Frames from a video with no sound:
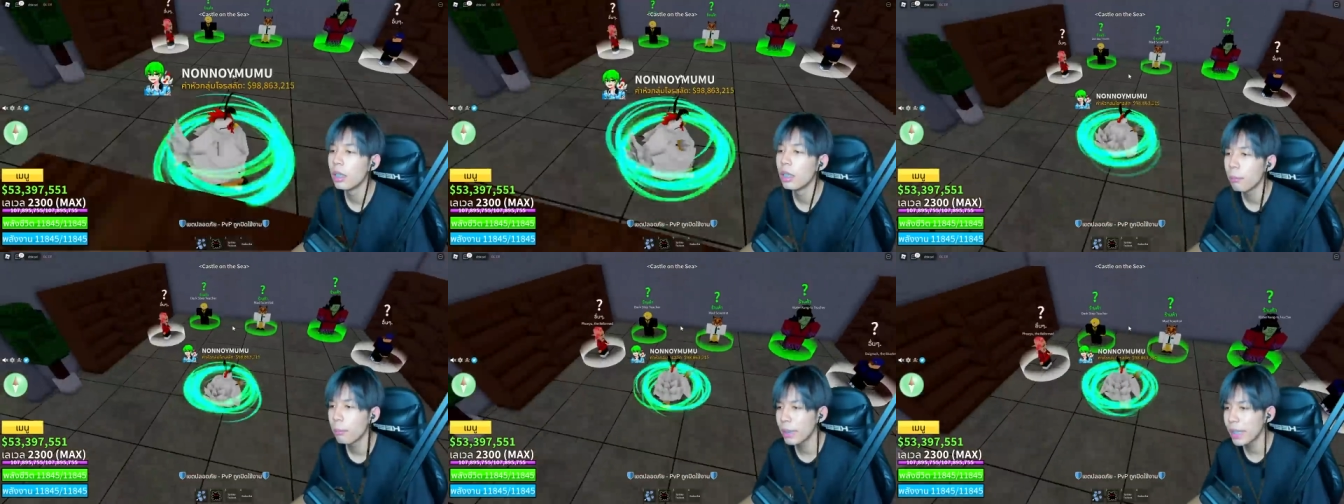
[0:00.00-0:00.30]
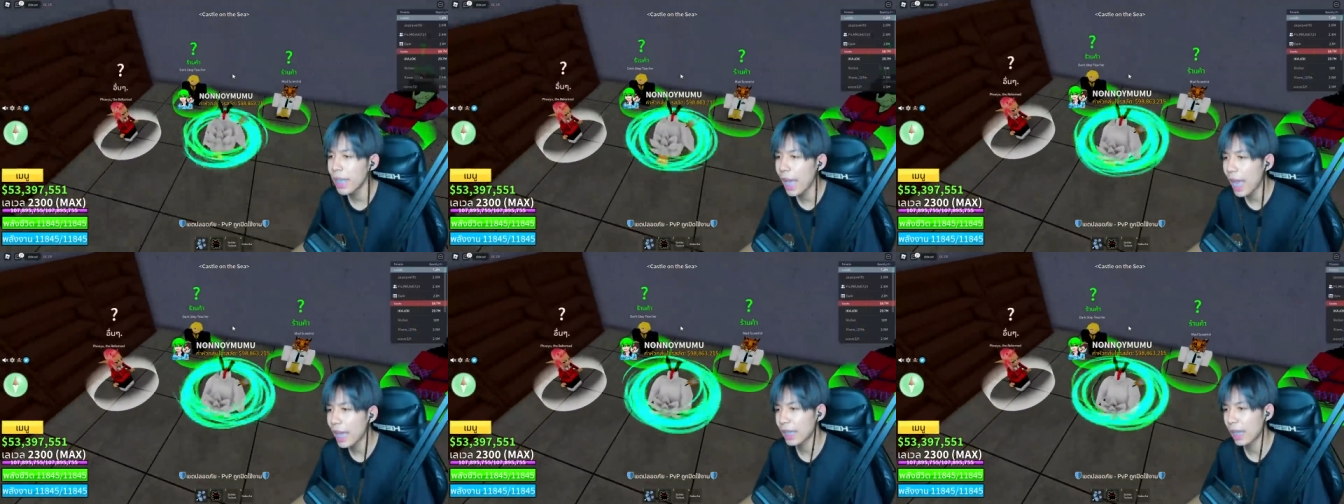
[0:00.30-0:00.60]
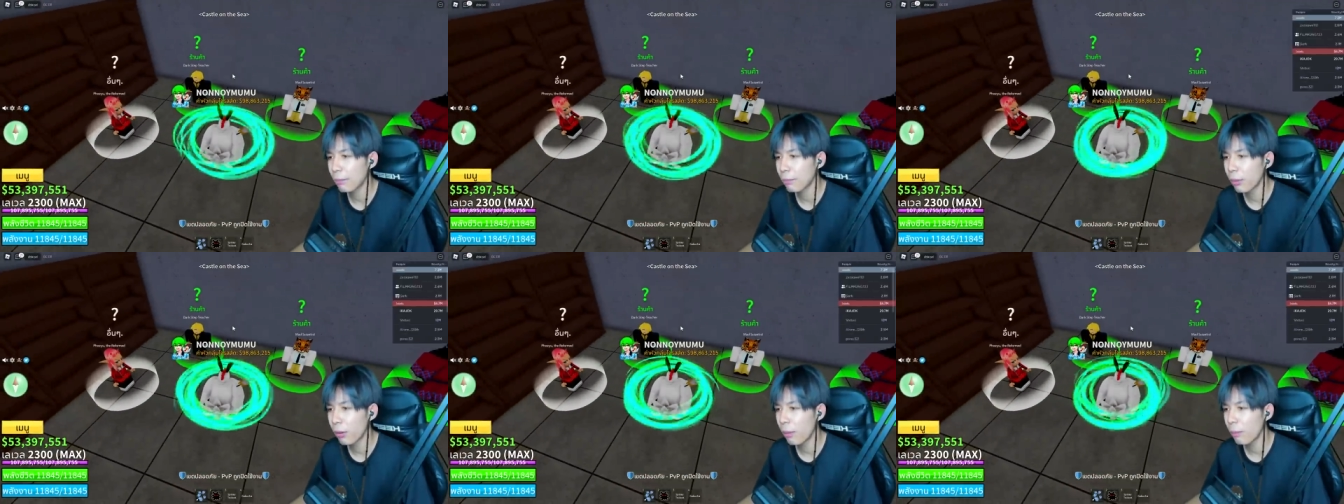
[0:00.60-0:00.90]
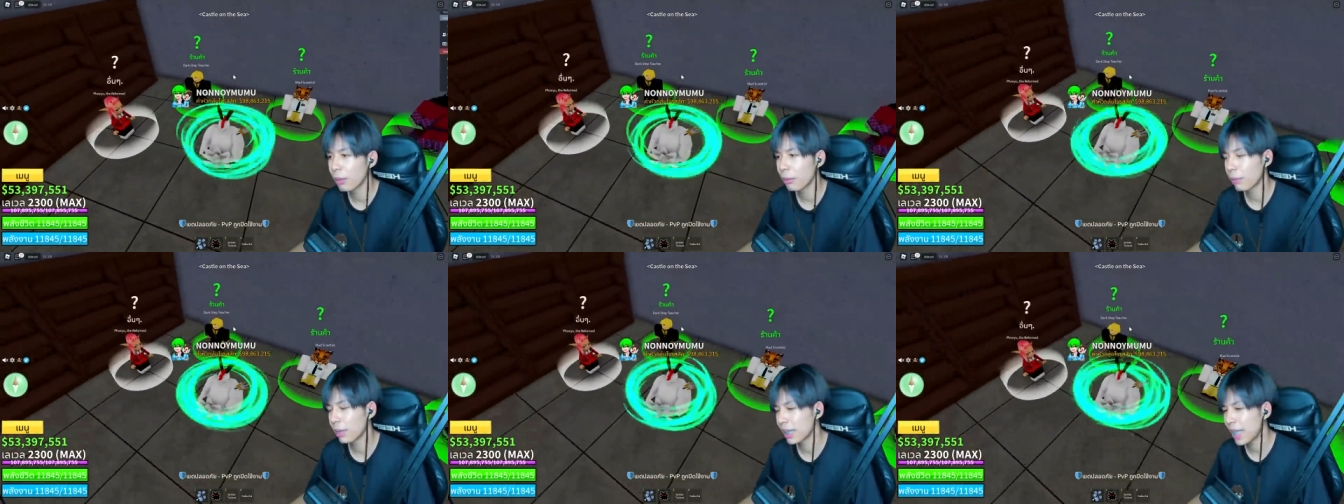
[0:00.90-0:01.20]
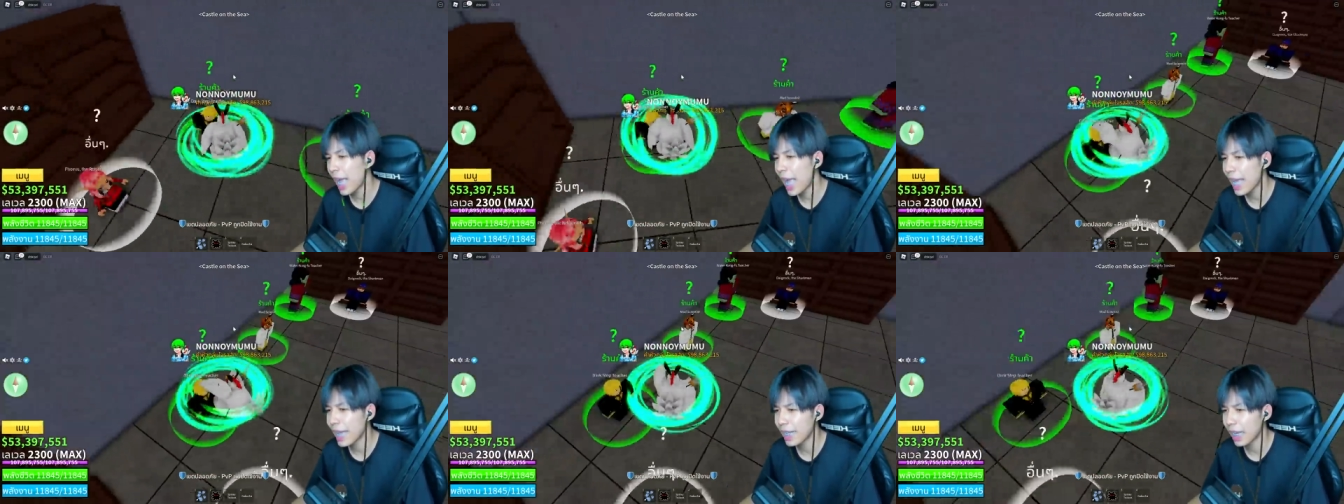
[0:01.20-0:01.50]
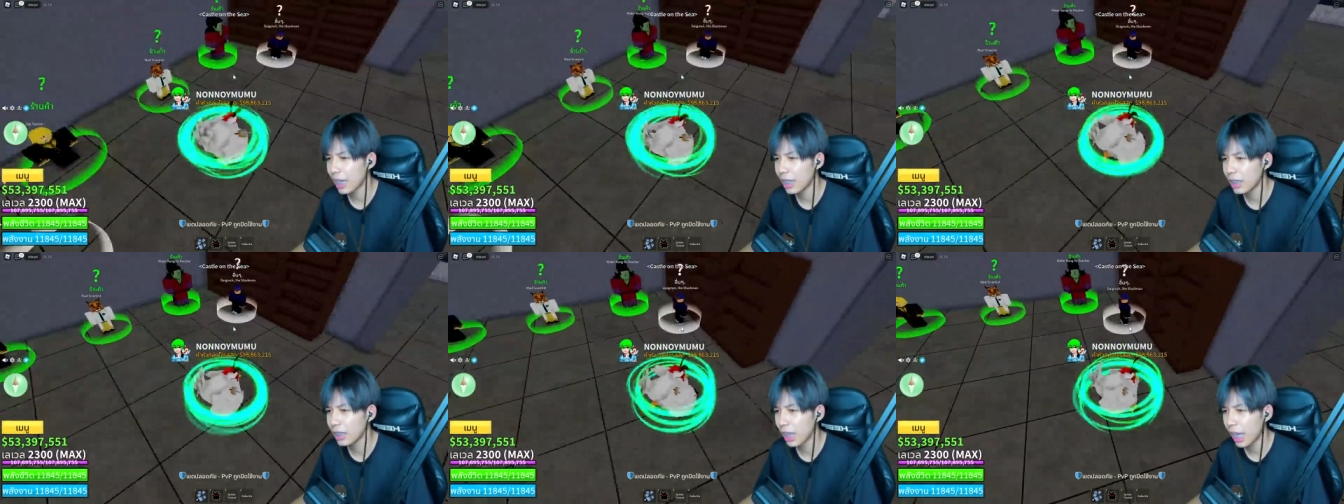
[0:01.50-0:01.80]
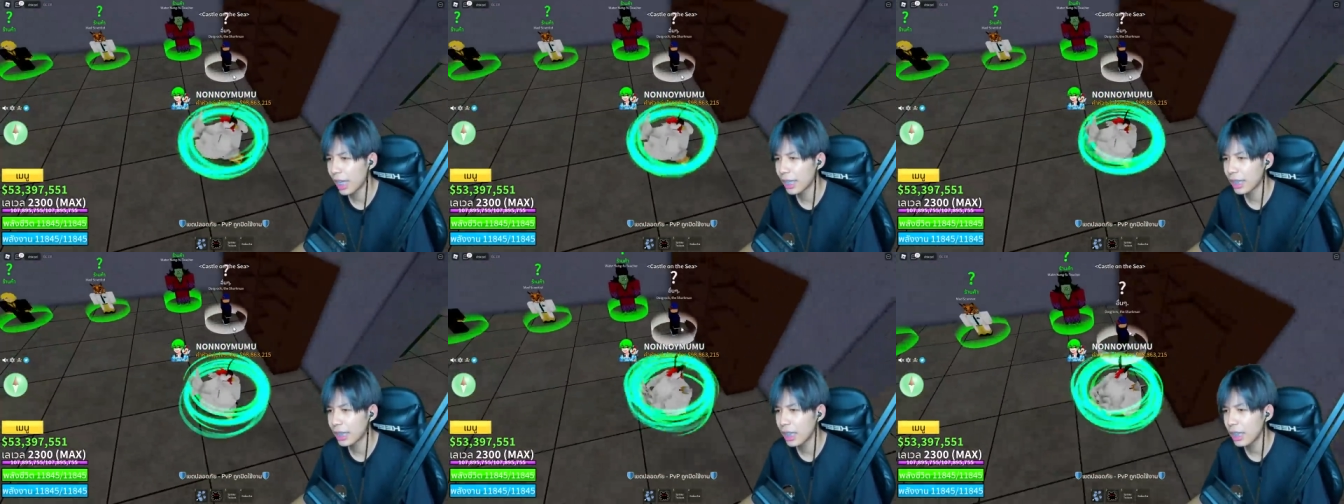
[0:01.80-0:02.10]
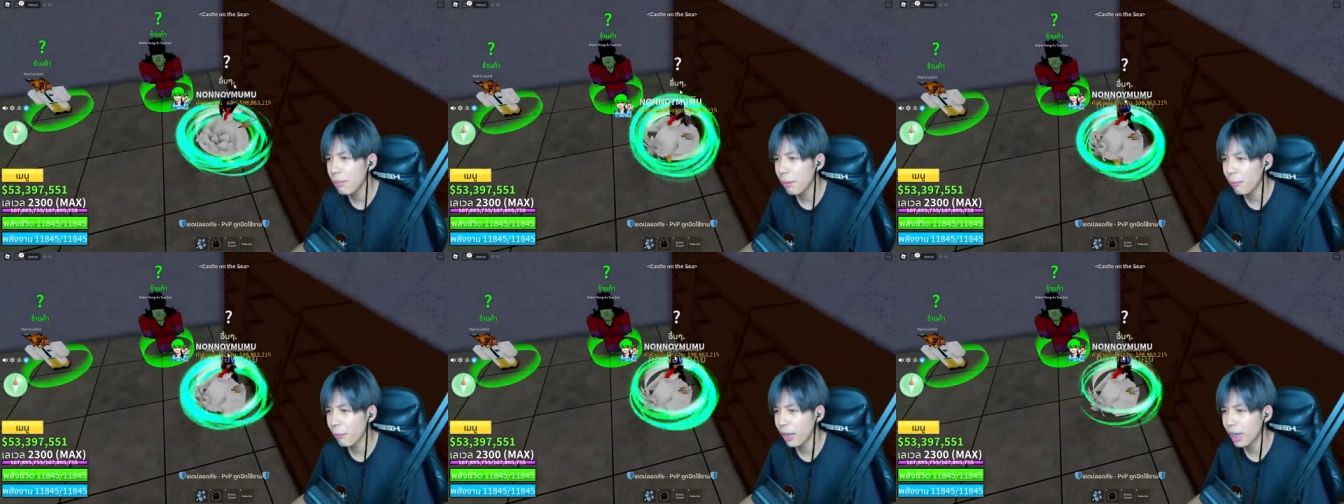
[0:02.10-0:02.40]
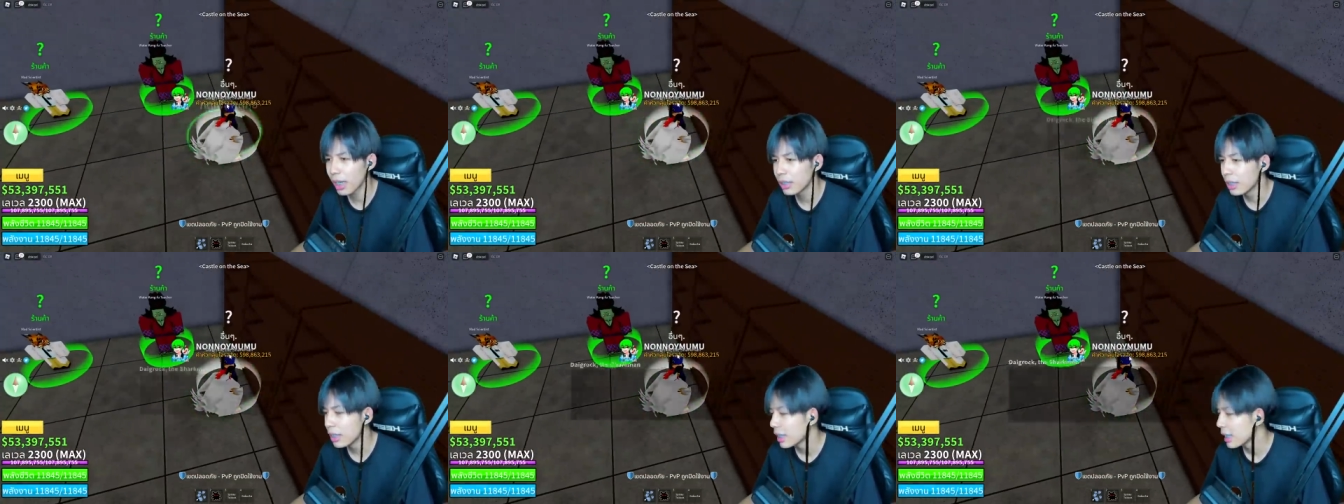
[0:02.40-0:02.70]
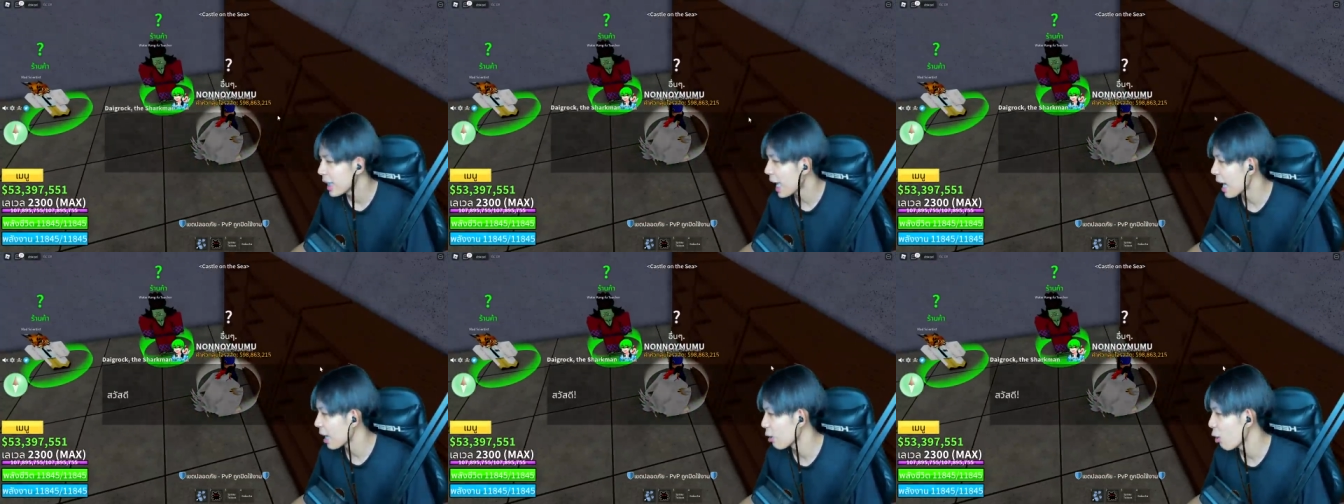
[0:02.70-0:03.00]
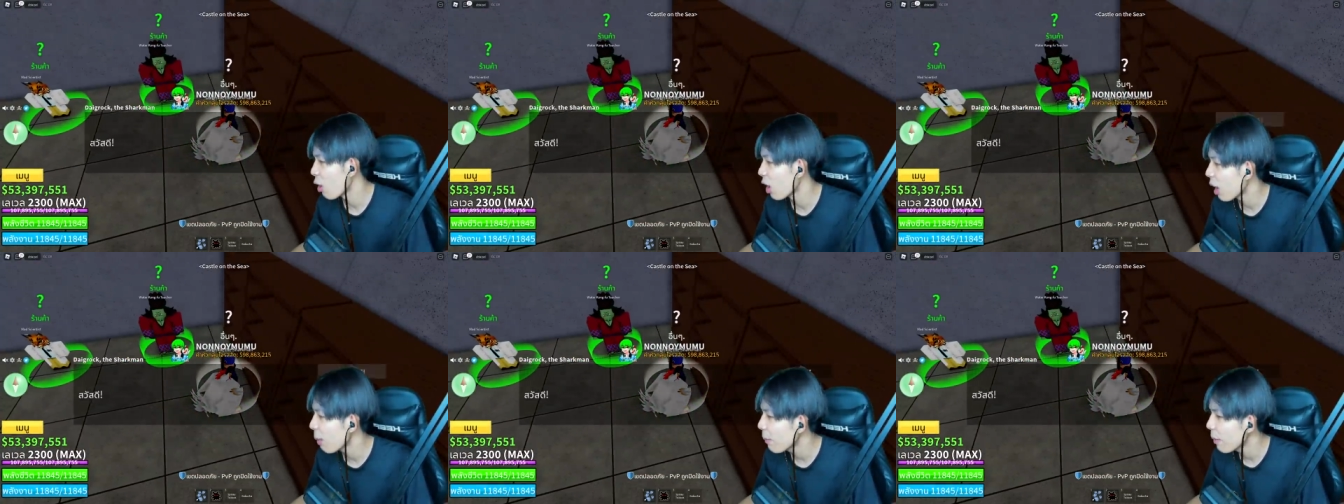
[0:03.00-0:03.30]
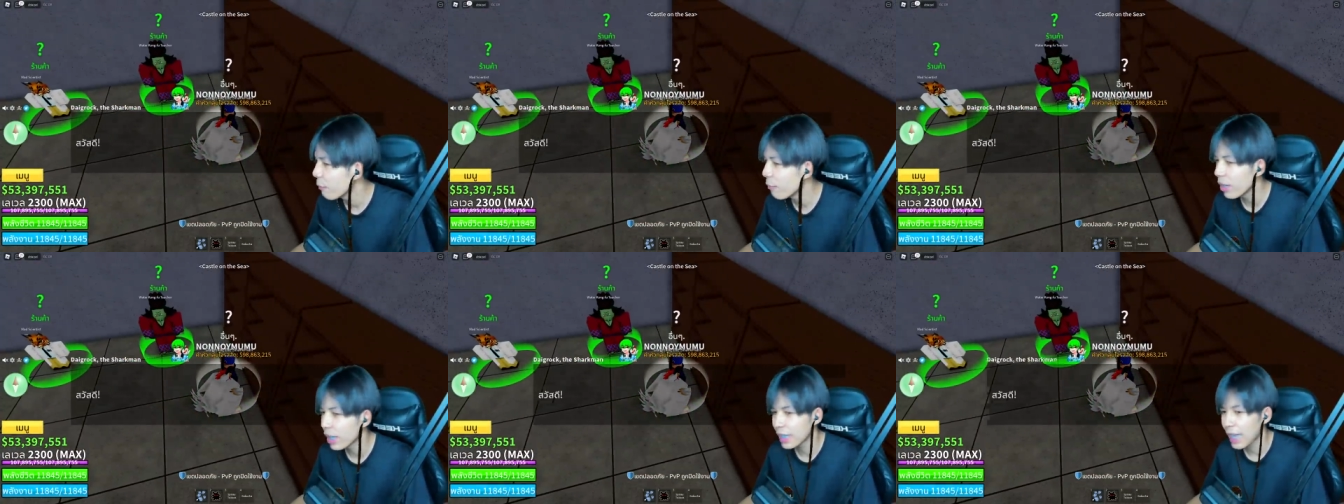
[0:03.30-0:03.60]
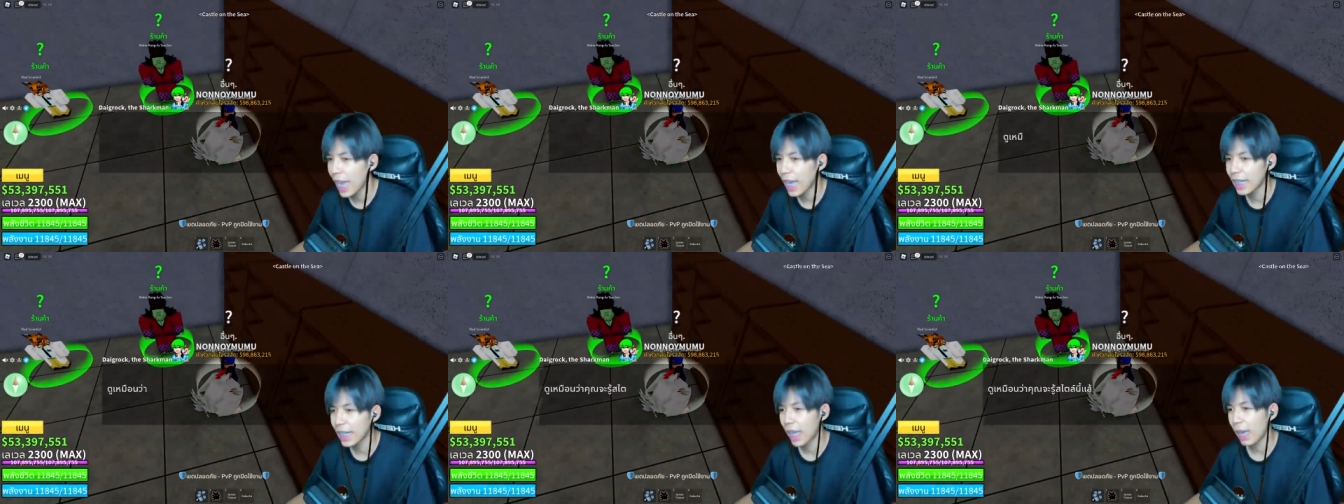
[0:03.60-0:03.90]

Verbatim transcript: ไม่ยากนะครับ เพราะว่ามันมันง่ายอ่ะเออใครที่แบบว่าอยากลองก็ไปฝึกได้นะค